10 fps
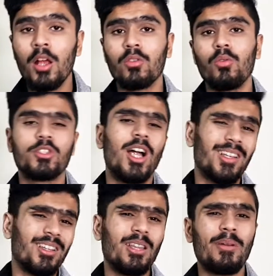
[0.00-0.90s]
तो स्टार्ट
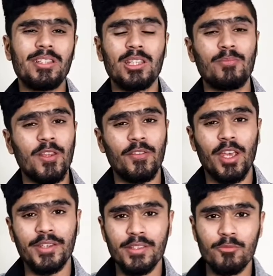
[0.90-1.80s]
करते हैं भाई इसकी
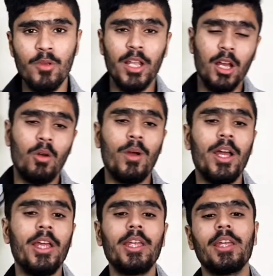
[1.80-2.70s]
स्पेसिफिकेशन इसमें लगा हुआ
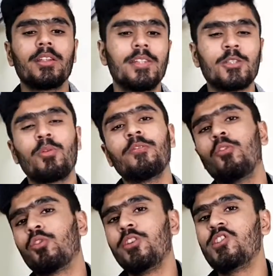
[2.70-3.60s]
है एक सिक्स पॉइंट
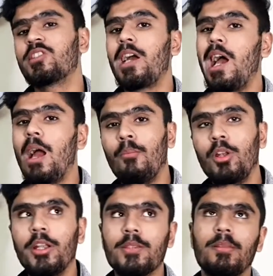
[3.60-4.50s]
फोर थ्री इंचज़ का
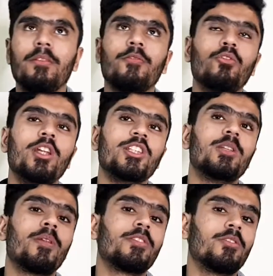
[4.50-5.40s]
एमोलेड डिस्प्ले विद फुल एच डी
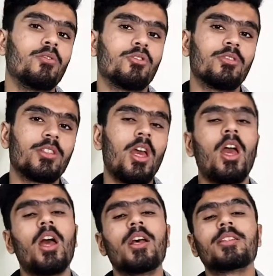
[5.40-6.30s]
प्लस रेजोल्यूशन
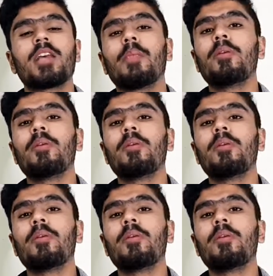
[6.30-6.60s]
साथ में